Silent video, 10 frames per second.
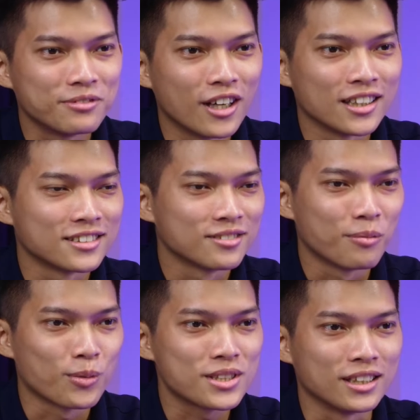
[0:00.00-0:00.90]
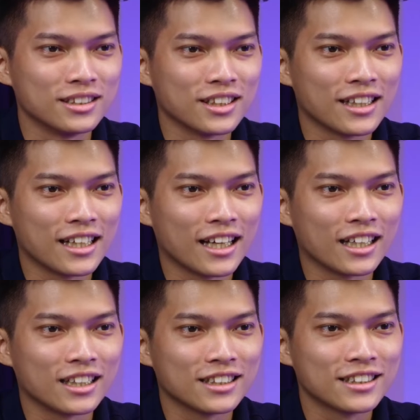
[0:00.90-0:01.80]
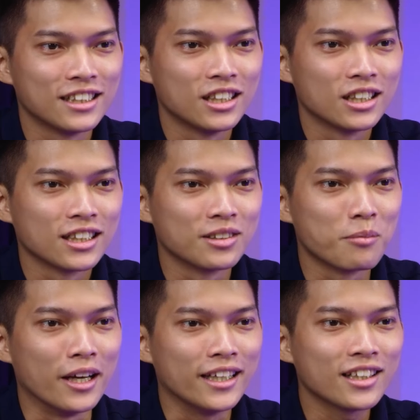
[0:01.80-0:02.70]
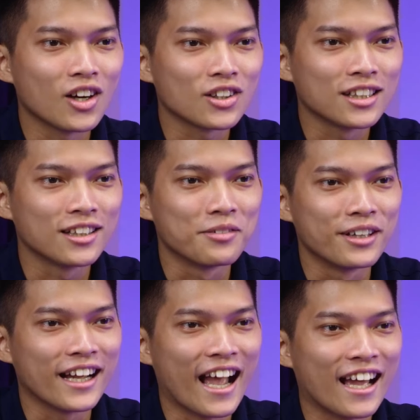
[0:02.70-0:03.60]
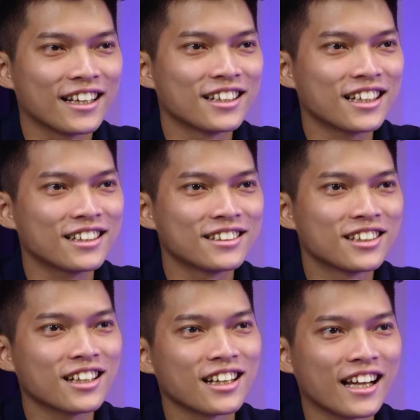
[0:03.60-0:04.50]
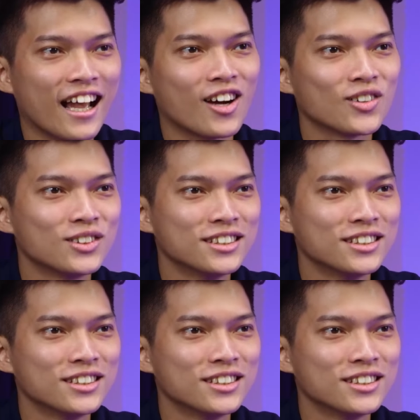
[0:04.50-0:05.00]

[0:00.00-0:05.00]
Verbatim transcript: Vâng, một sự gọi là khinh bỉ con Vega rất rất là cao.